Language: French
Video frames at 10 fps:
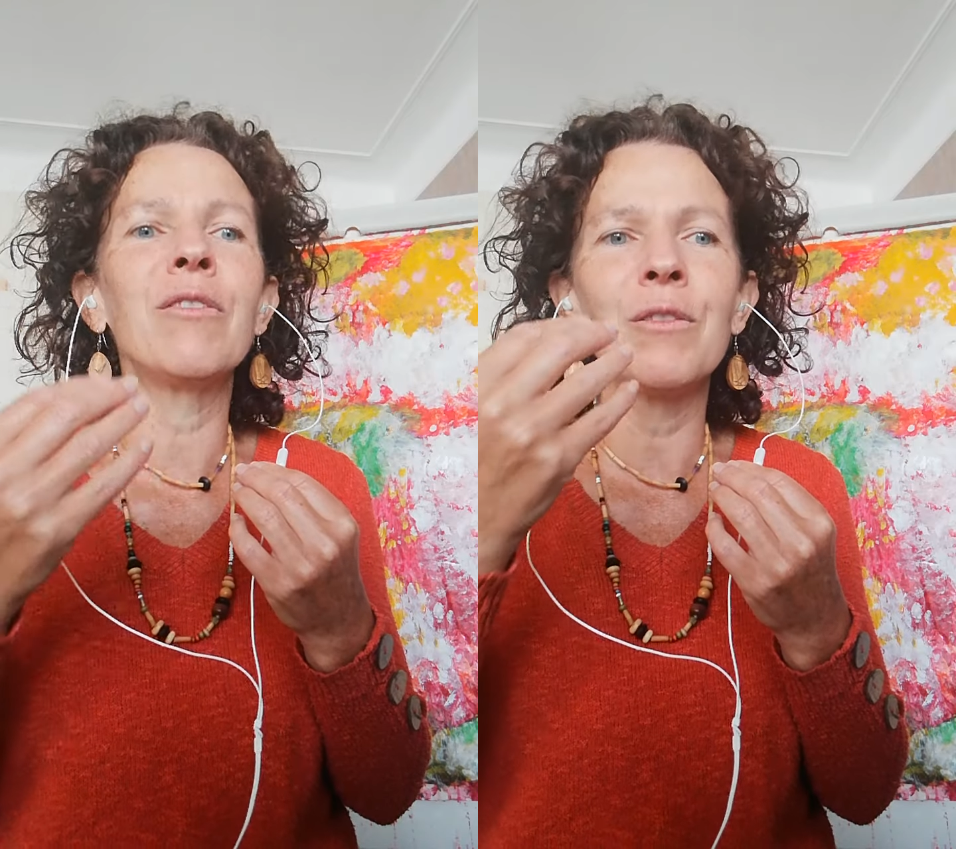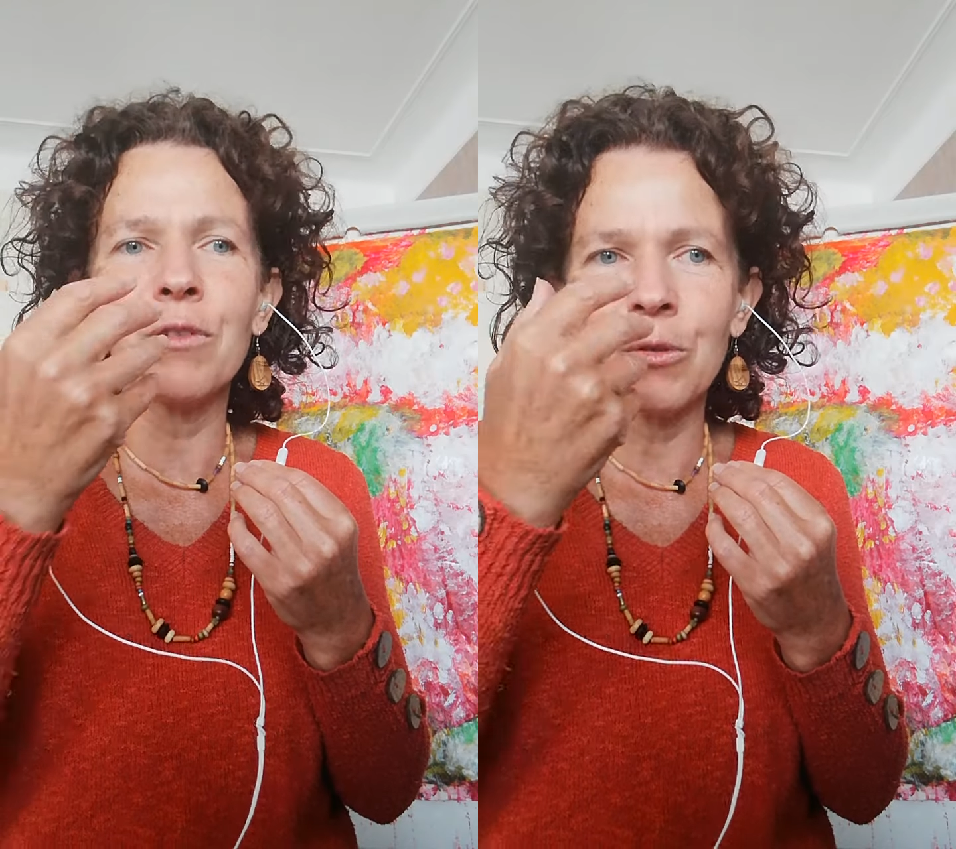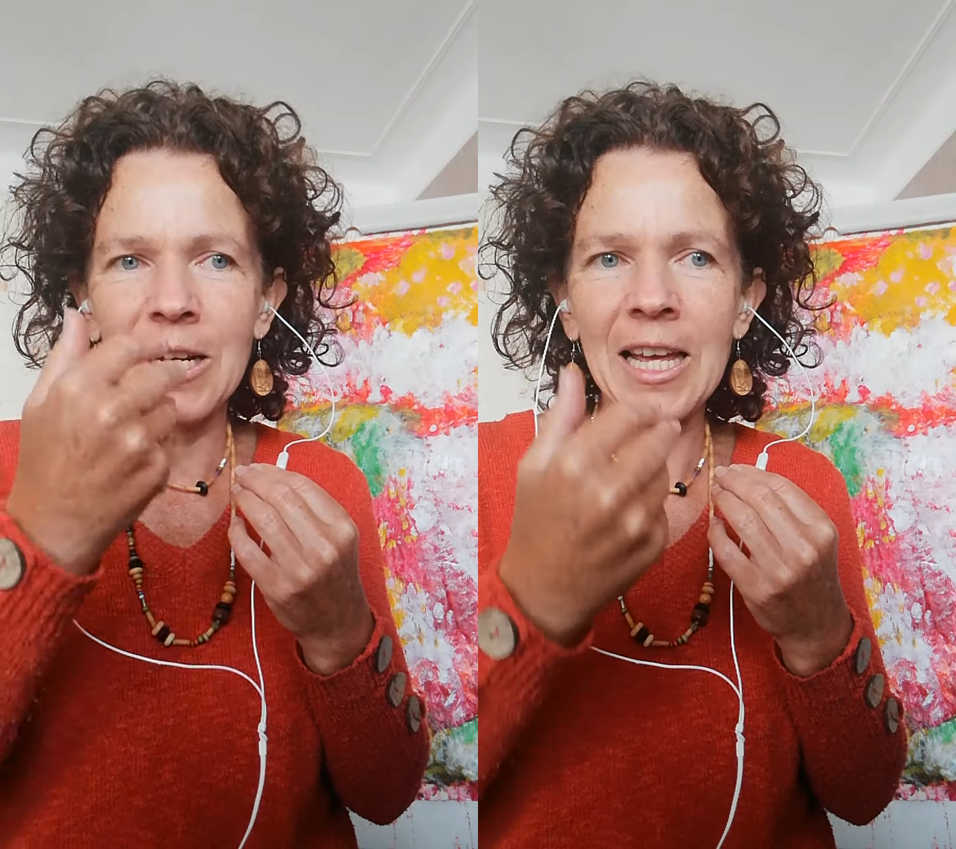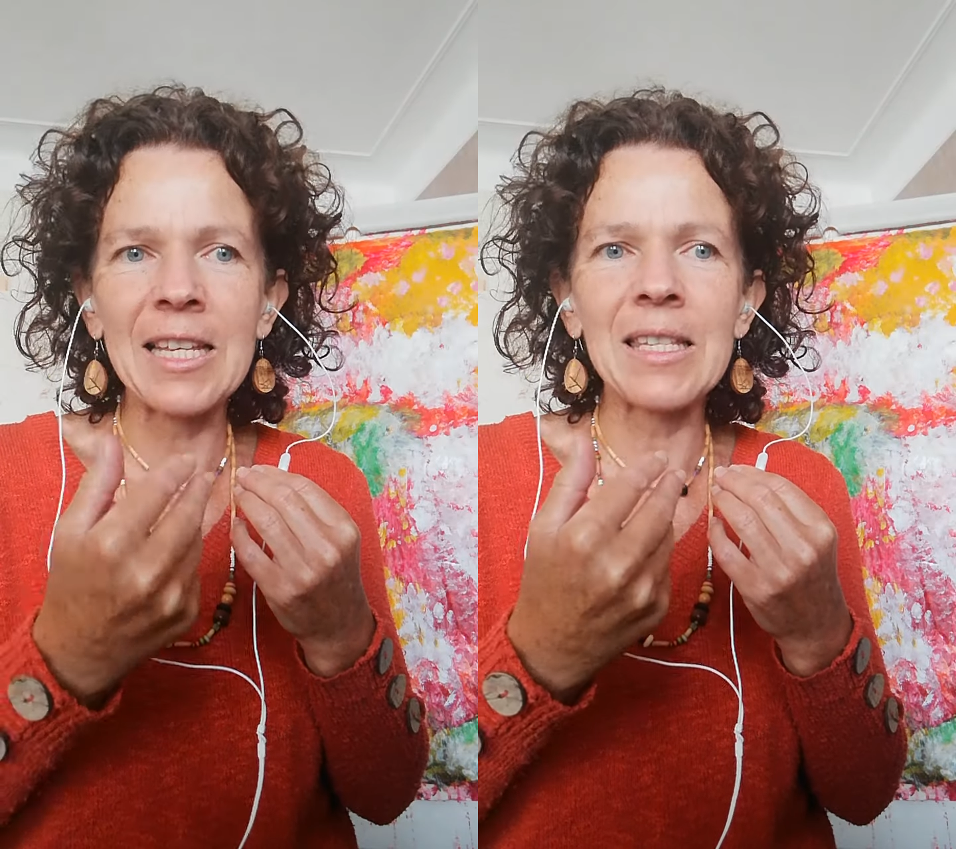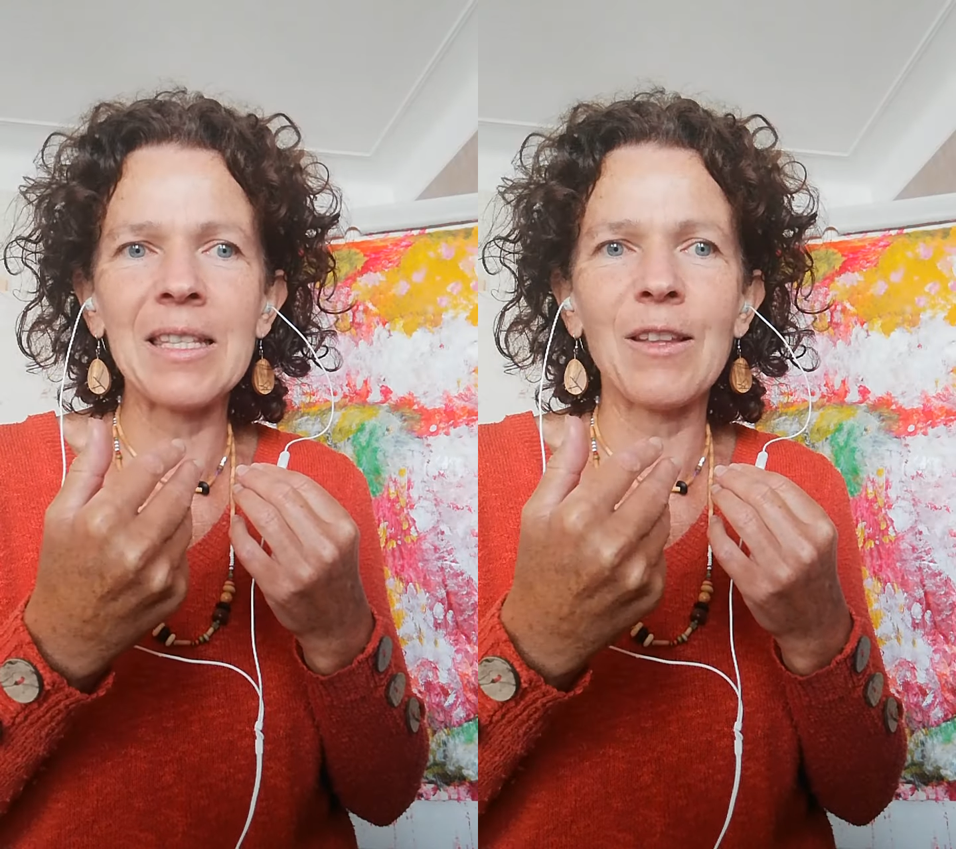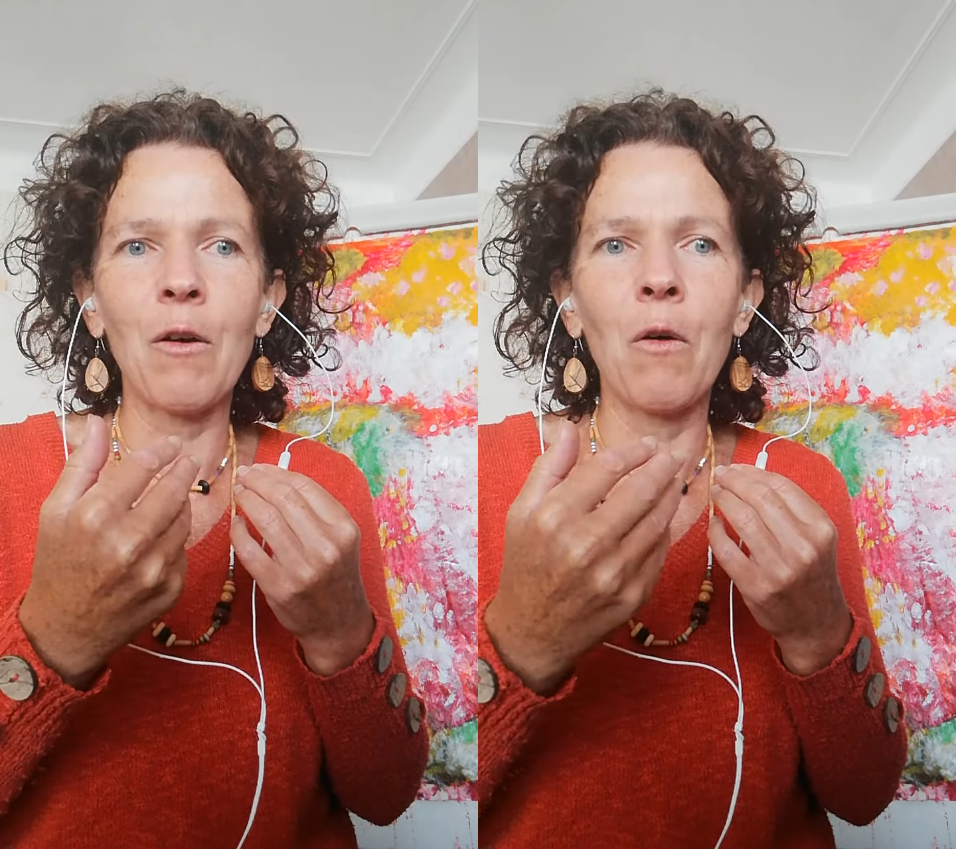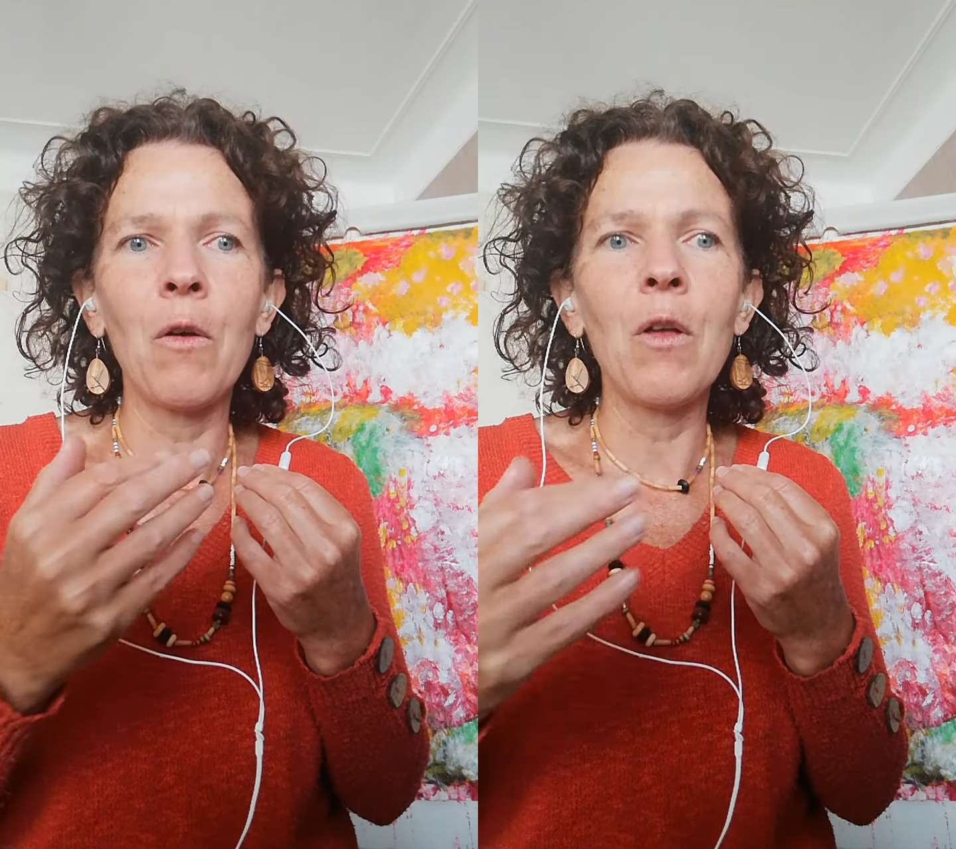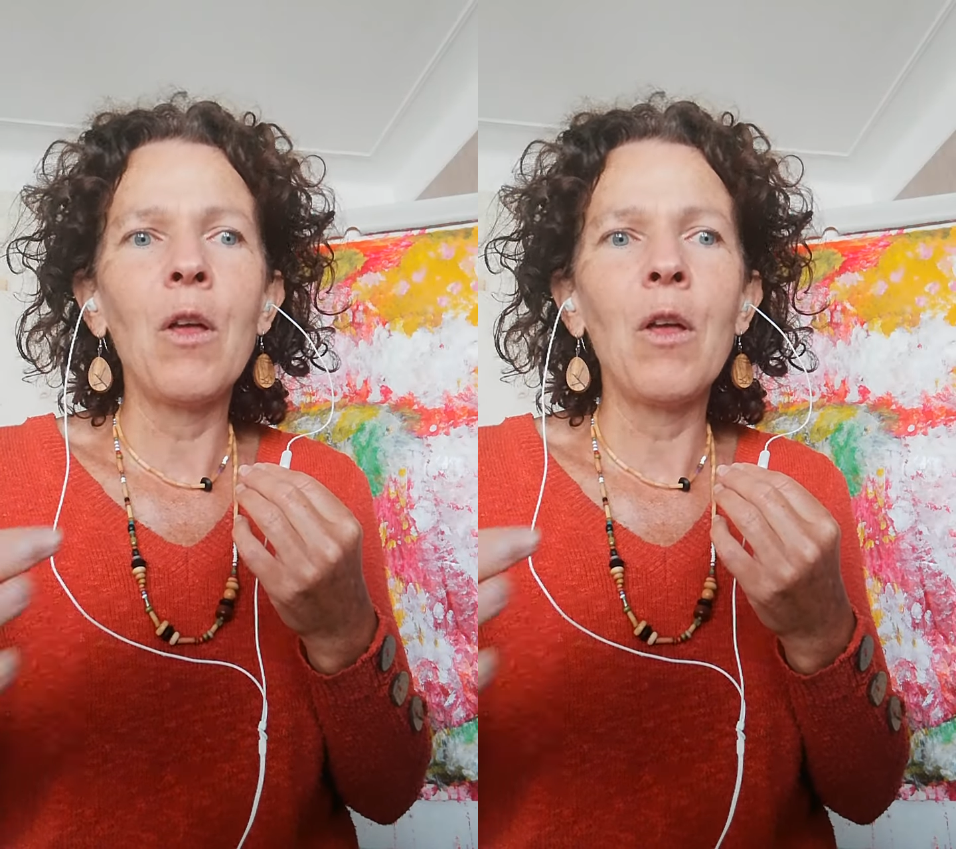vivre l'instant